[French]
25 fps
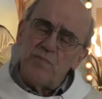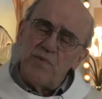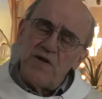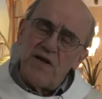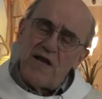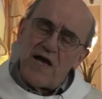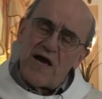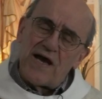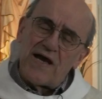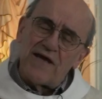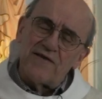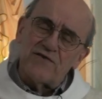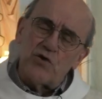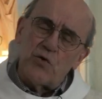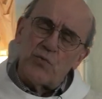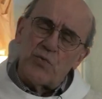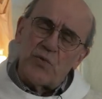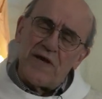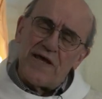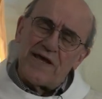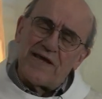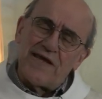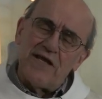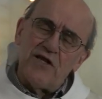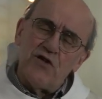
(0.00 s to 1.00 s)
la raison pour
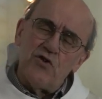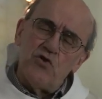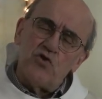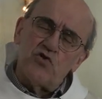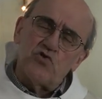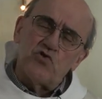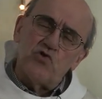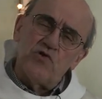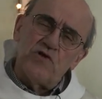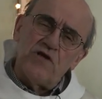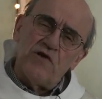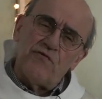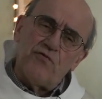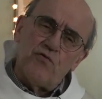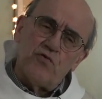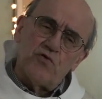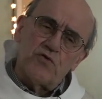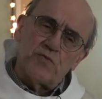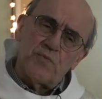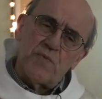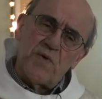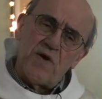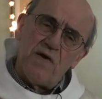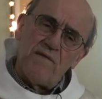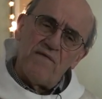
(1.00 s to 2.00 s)
laquelle il ne se
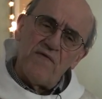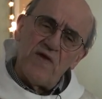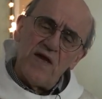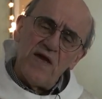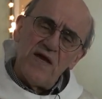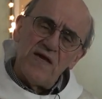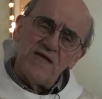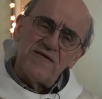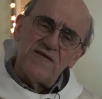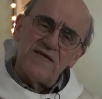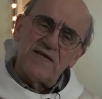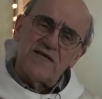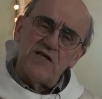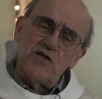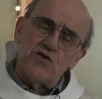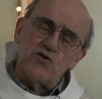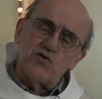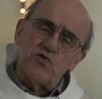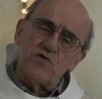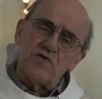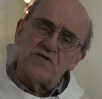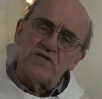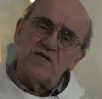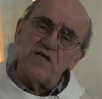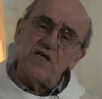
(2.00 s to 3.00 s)
défausse pas, c'est qu'il
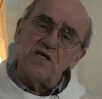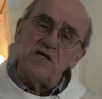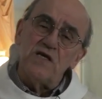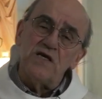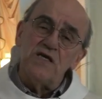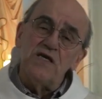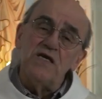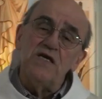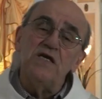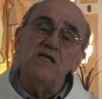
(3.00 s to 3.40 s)
se sait